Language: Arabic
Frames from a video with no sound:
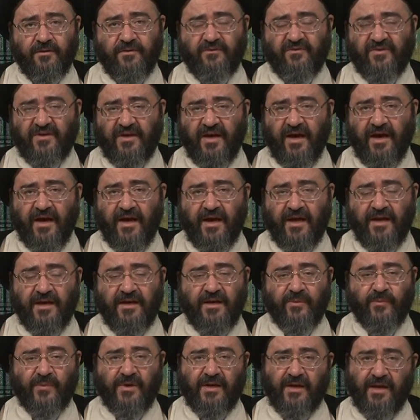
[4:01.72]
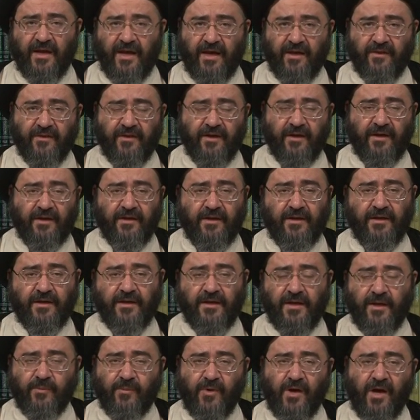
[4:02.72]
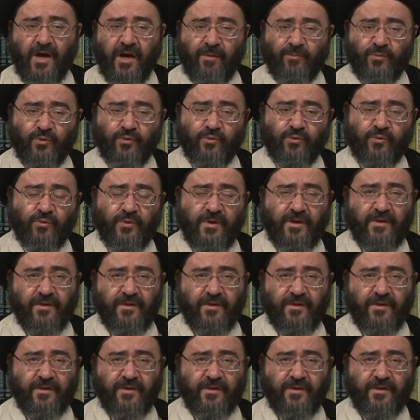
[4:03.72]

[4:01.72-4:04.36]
في أقل من لحظة إنما أمره